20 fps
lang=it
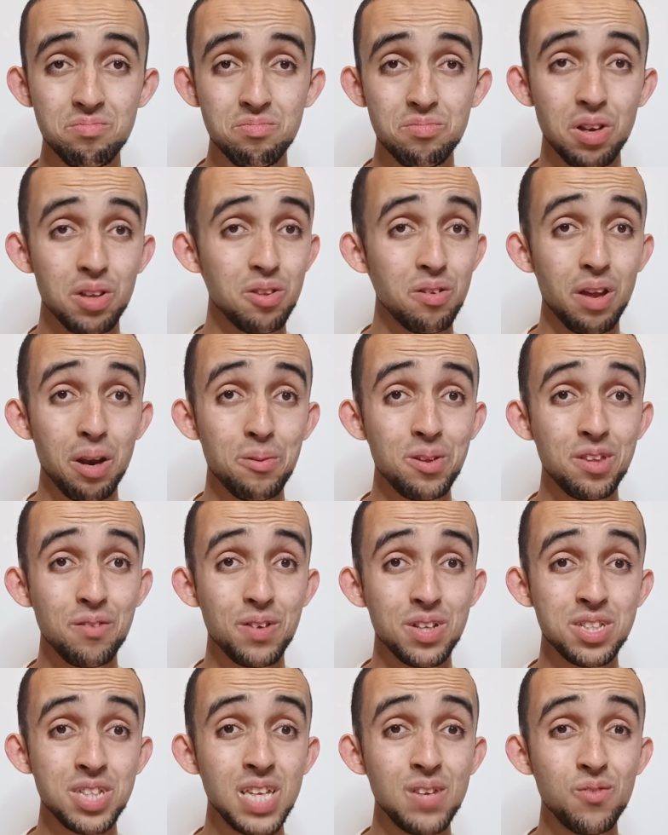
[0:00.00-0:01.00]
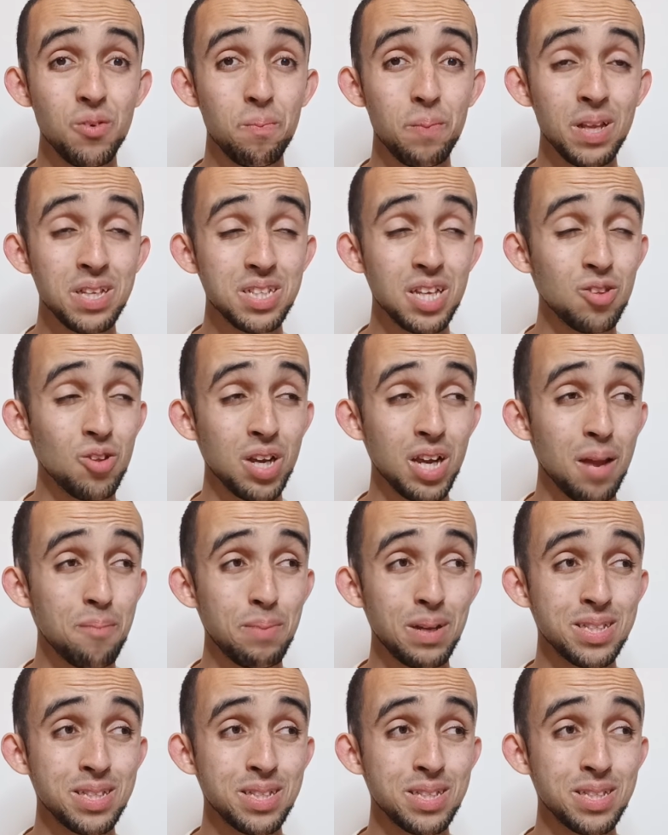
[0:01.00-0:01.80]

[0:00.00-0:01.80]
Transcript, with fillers: Tanto veramente fa schifo pensando anche al